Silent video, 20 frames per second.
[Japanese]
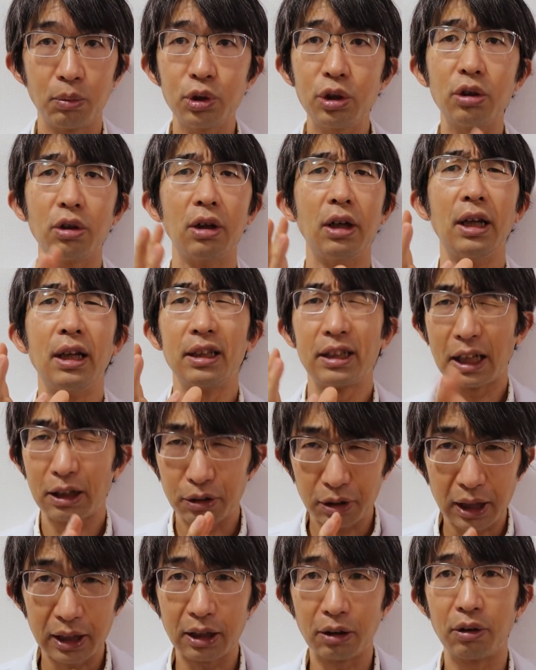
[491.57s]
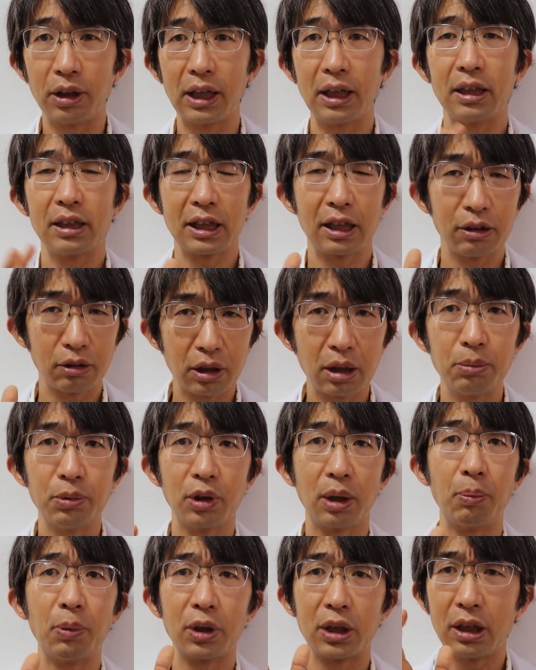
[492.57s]
もちろん、ちゃんと噛んだ方がいい。ちゃんと噛む
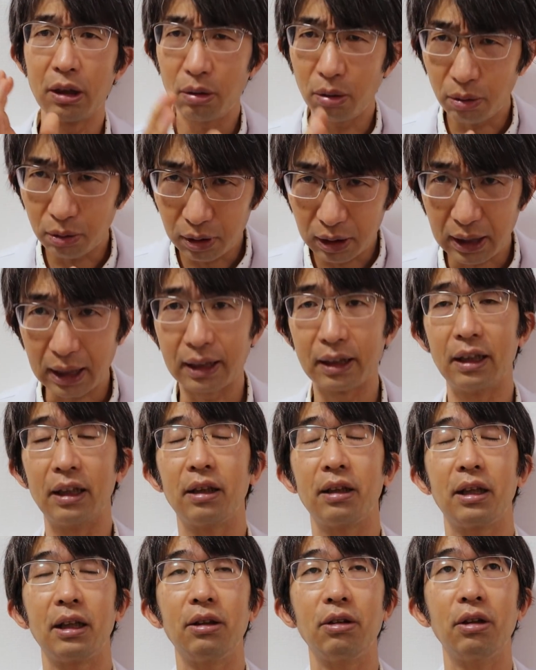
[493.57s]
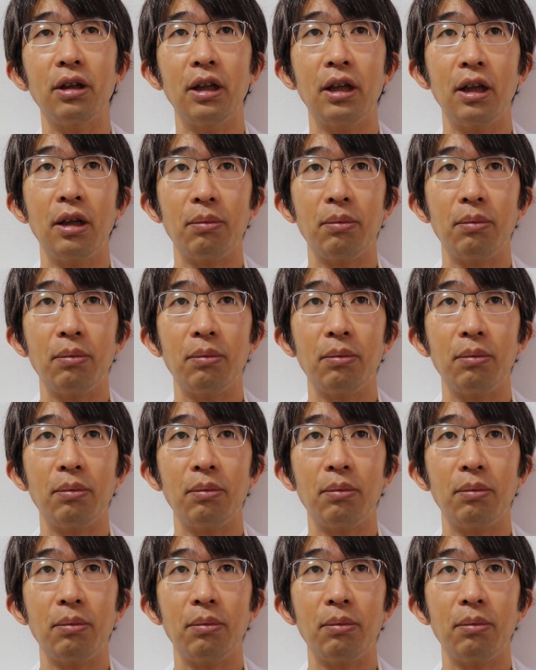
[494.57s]
のはもう基本なんですけど、